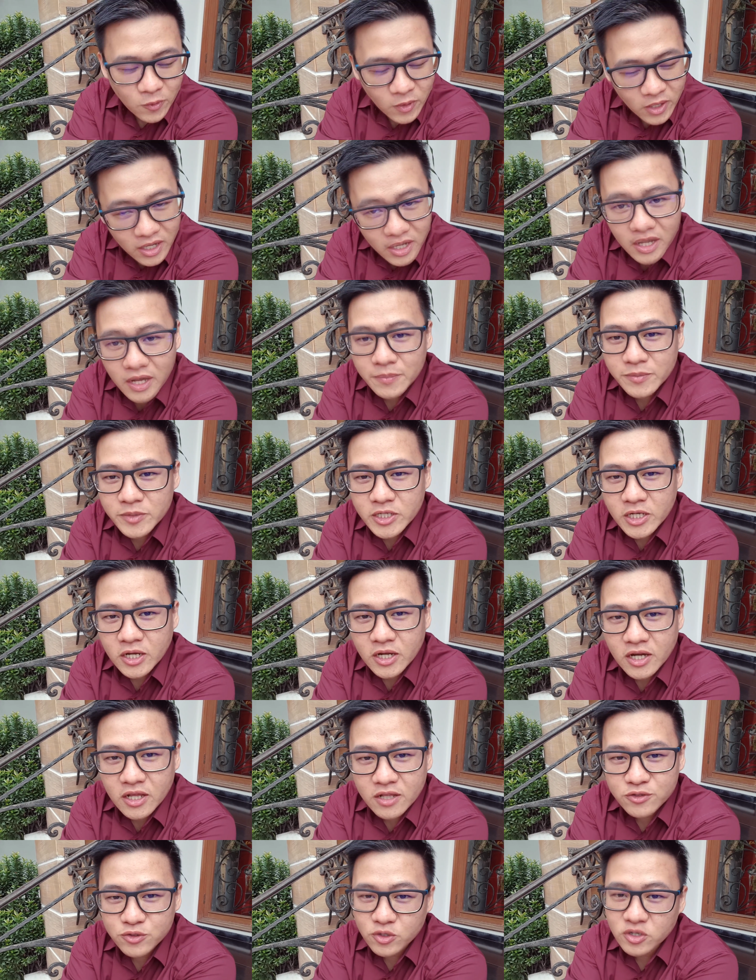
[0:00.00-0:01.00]
Gue bisa
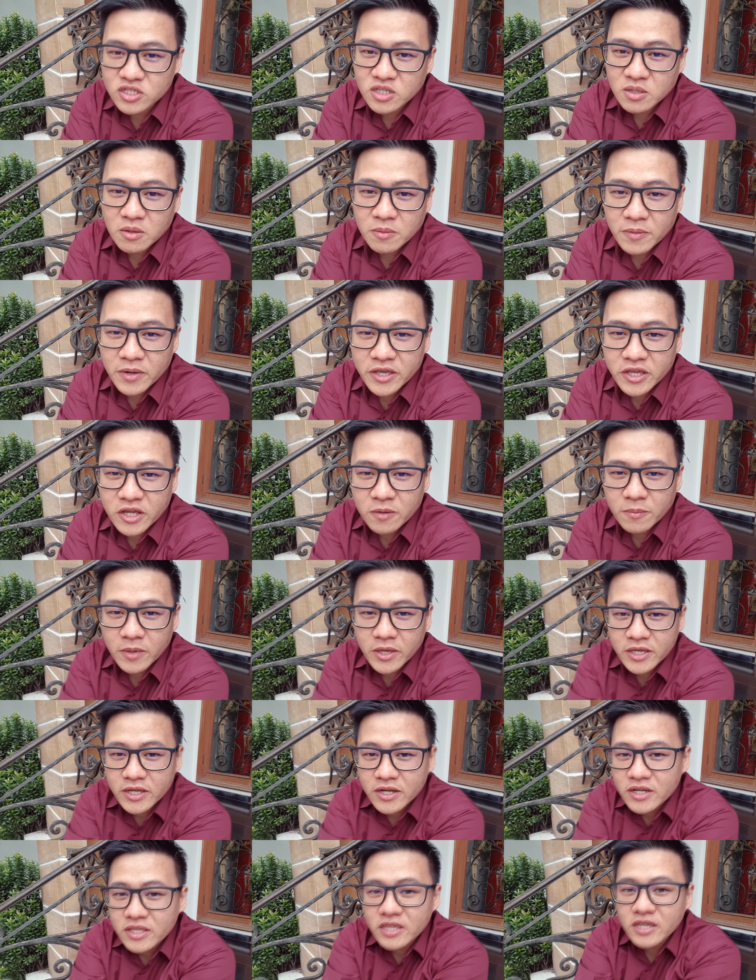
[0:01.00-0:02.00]
kenal juga sama
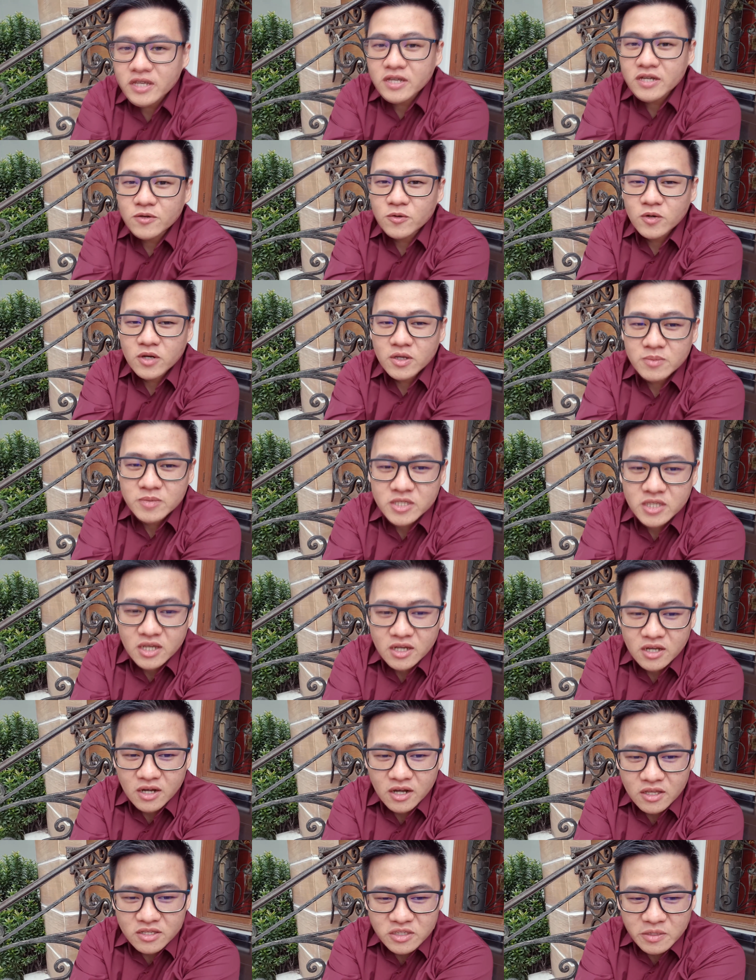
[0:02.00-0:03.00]
player-playernya. Gue bisa
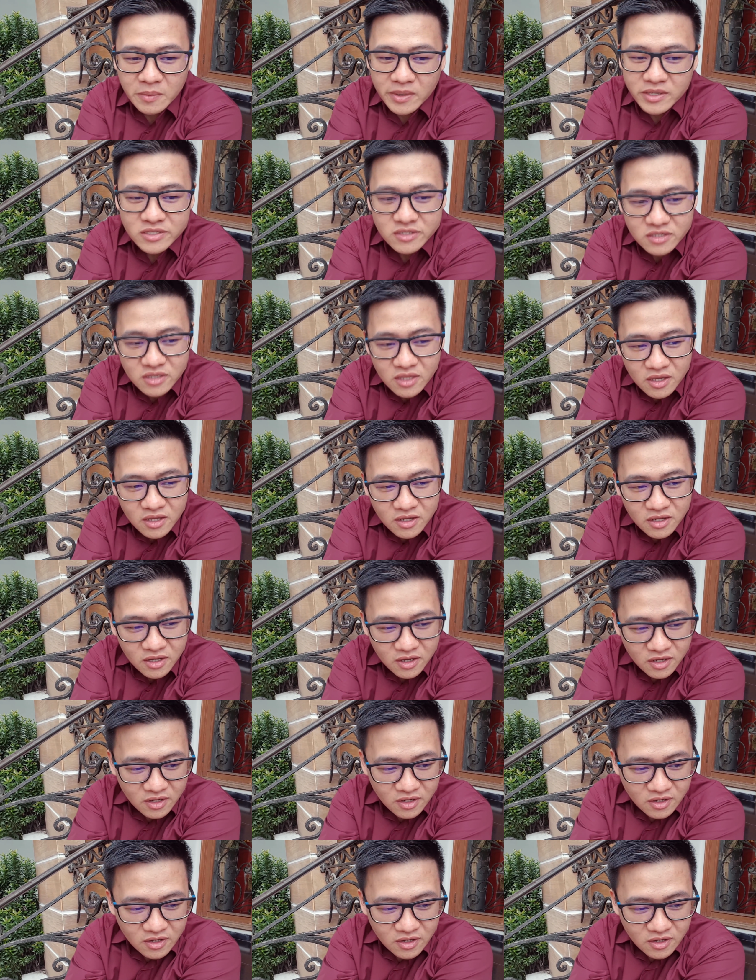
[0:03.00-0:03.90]
kenal sama Insting.